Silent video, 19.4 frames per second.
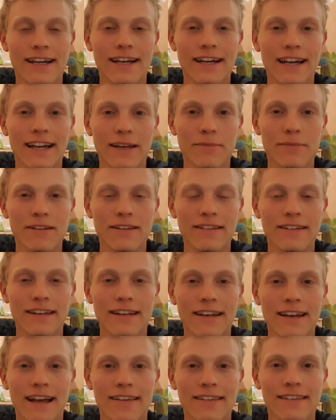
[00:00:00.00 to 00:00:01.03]
ein
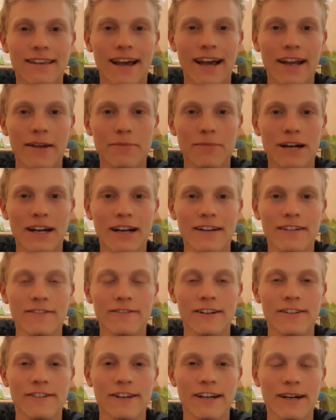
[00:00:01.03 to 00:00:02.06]
bisschen nass einpacken,
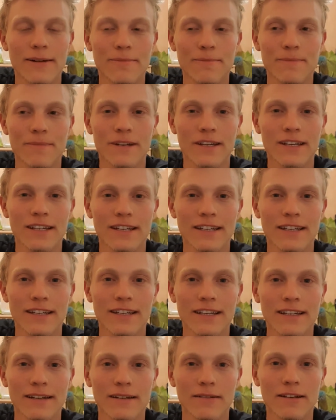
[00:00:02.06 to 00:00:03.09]
weil wir haben
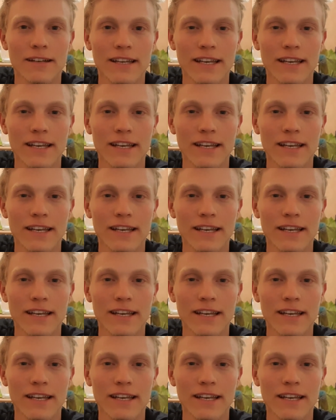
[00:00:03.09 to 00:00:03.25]
äh,